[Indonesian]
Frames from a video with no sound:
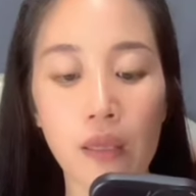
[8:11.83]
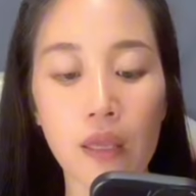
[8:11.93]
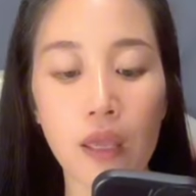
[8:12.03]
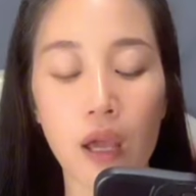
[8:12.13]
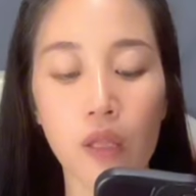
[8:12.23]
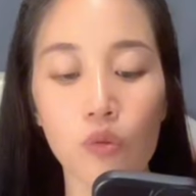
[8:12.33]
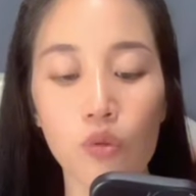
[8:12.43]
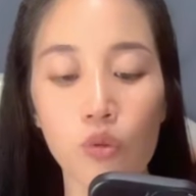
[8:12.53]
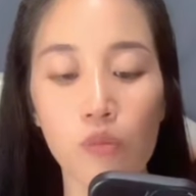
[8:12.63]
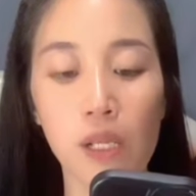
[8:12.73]
lagi ya
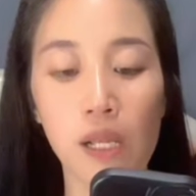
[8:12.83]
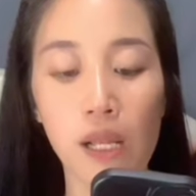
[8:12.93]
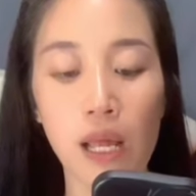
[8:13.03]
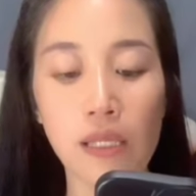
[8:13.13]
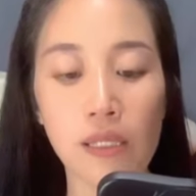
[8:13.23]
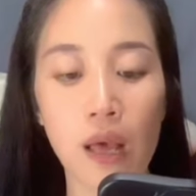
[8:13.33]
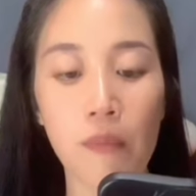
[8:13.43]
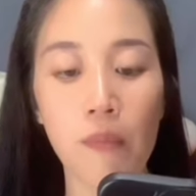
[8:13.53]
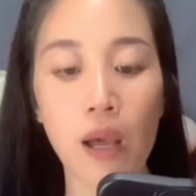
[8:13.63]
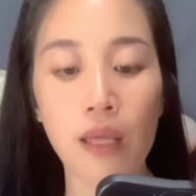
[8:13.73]
17
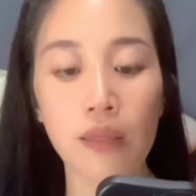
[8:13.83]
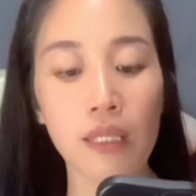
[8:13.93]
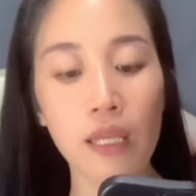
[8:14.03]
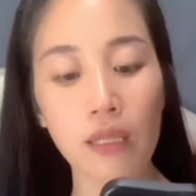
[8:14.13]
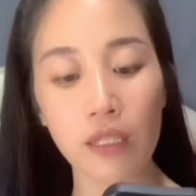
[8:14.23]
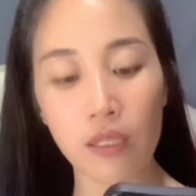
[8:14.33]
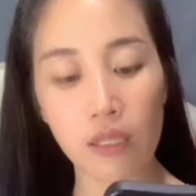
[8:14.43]
sama 33